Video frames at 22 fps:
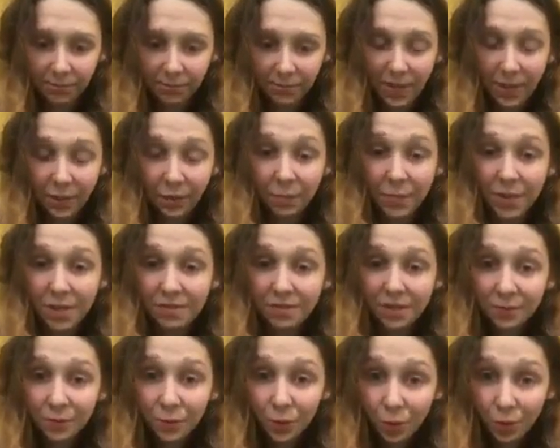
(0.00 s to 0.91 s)
Natomiast
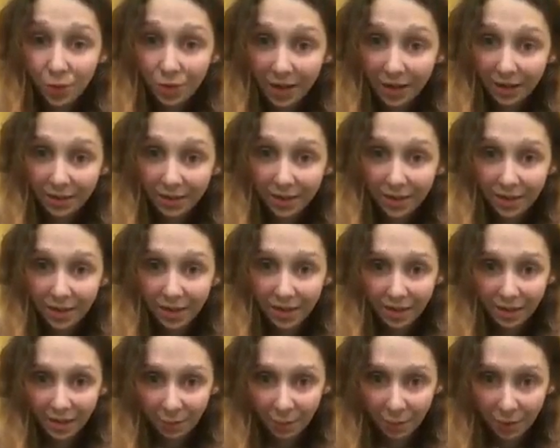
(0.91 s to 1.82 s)
we wtorek
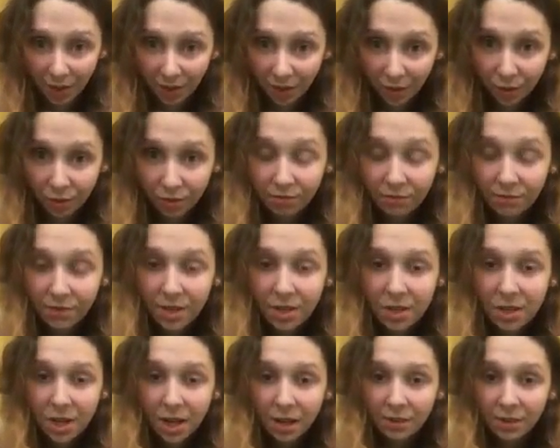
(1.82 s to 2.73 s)
laboratorium w
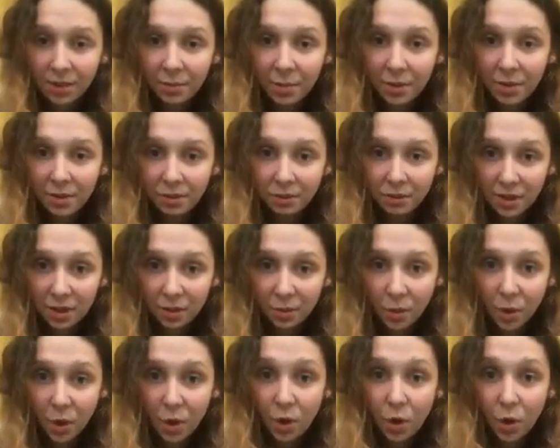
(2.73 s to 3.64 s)
Warszawie
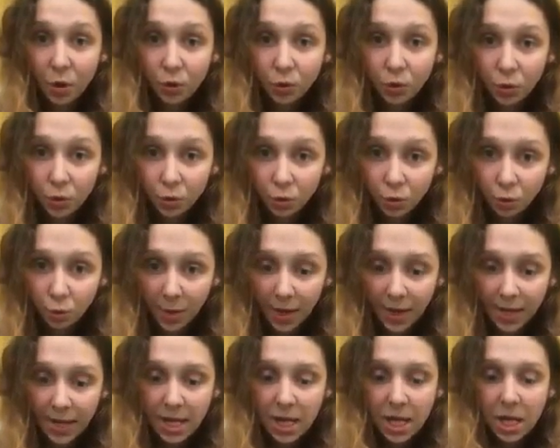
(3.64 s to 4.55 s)
pracowało od 7
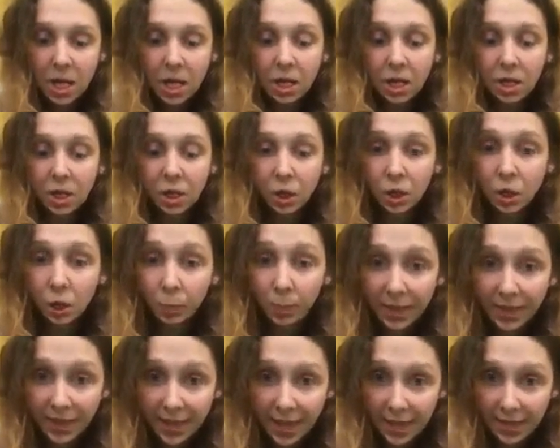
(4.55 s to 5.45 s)
do
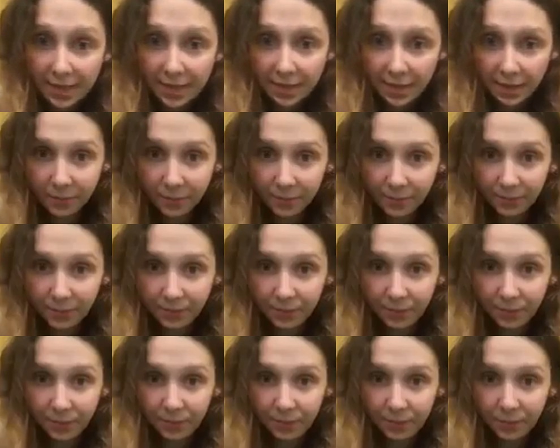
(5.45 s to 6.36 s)
15.
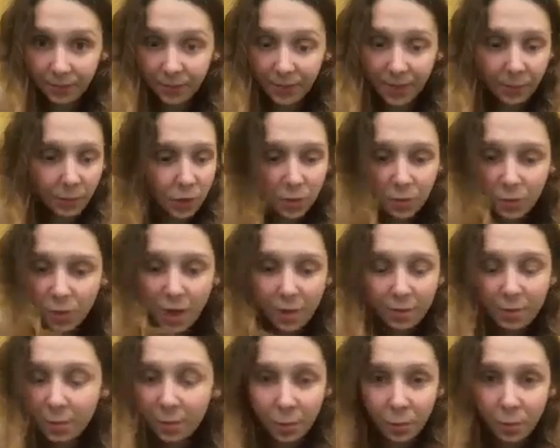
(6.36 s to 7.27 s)
Nie
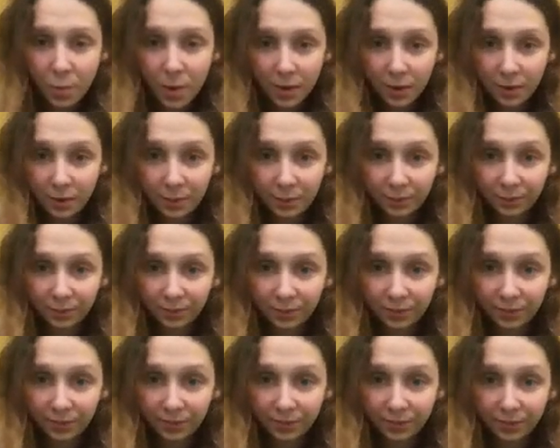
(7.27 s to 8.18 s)
przyjmujemy próbek.
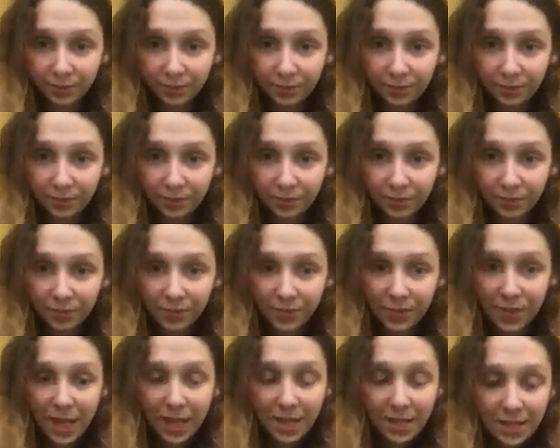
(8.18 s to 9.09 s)

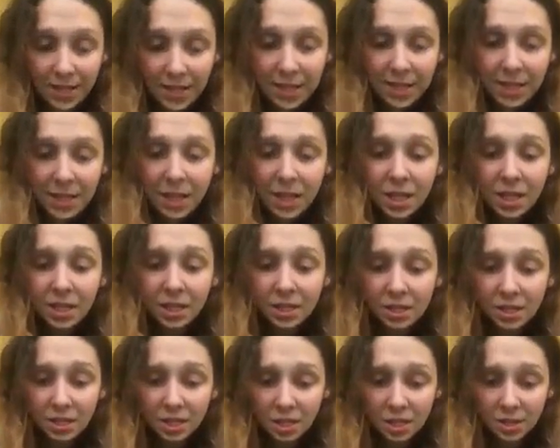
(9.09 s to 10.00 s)
Tacy
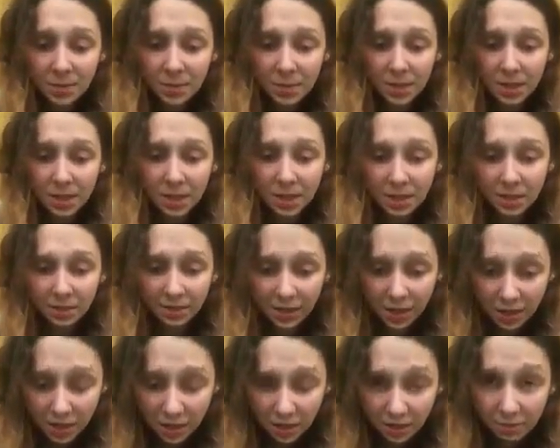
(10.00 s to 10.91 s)
jesteśmy w
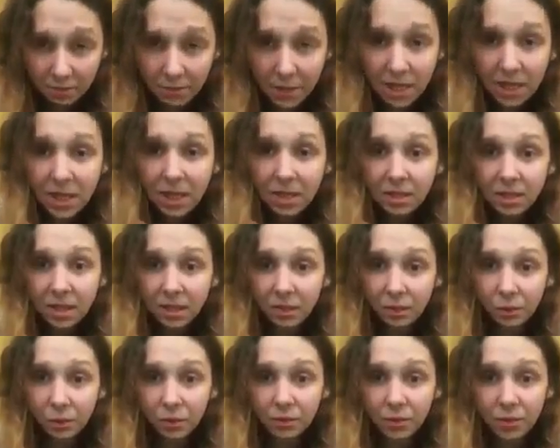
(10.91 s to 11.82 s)
naszych mediach
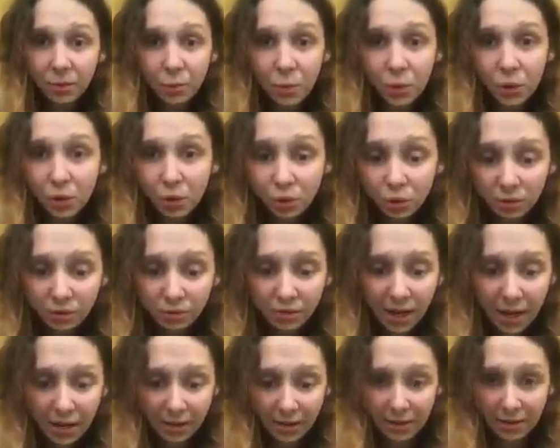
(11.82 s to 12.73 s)
narodowych
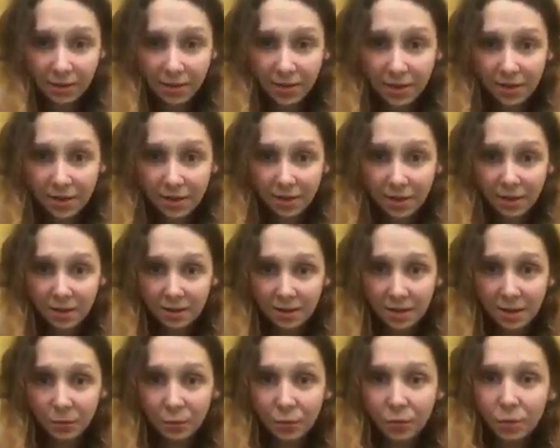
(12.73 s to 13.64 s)
przygotowani.
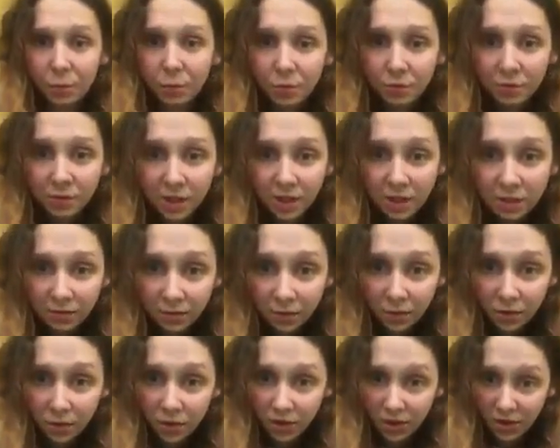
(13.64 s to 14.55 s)
Całodobowe
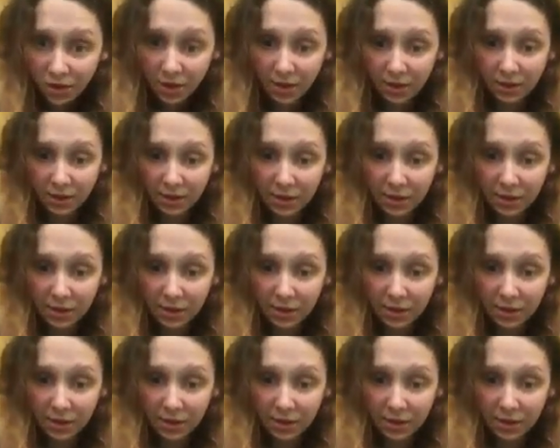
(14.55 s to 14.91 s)
infolinie,